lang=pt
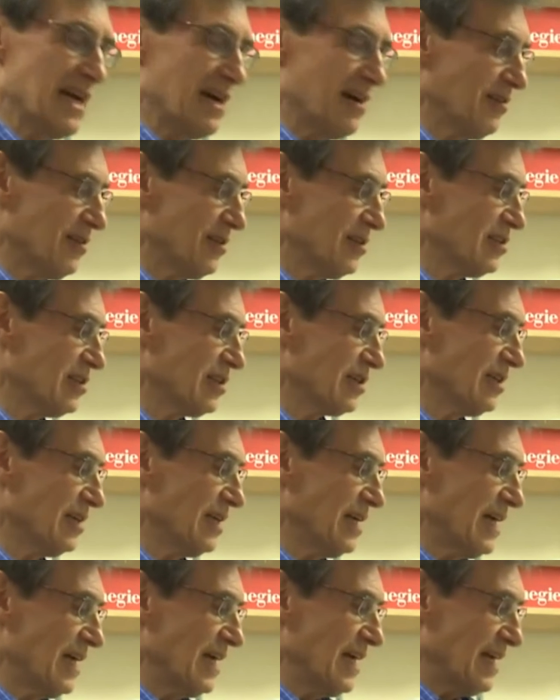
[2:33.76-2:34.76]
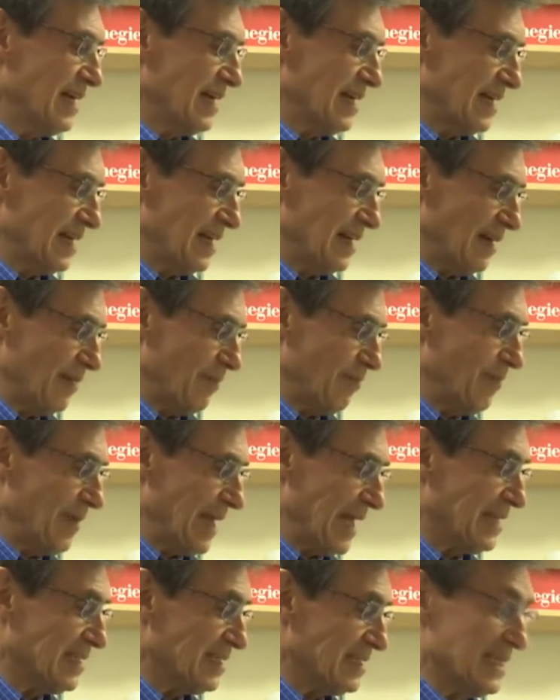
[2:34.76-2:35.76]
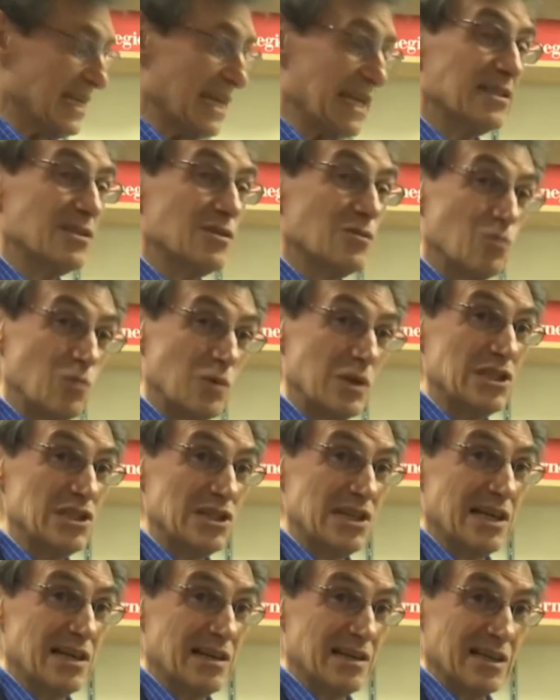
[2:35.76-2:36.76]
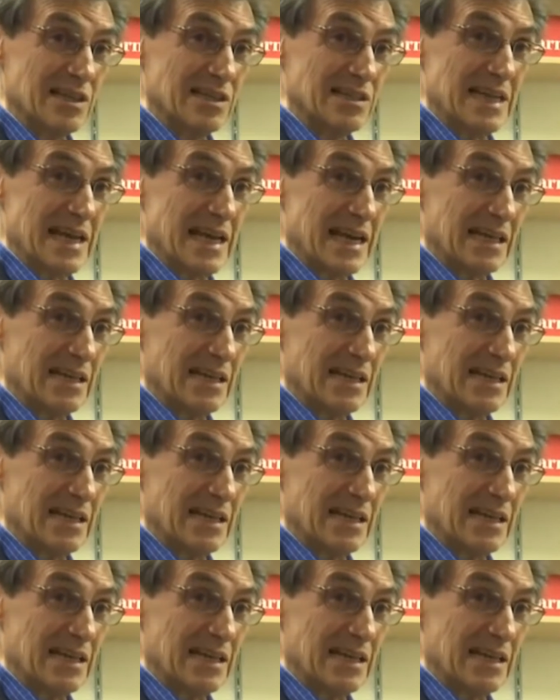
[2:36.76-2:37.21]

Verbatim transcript: que, sabendo o assunto de apenas uma frase dita pela pessoa,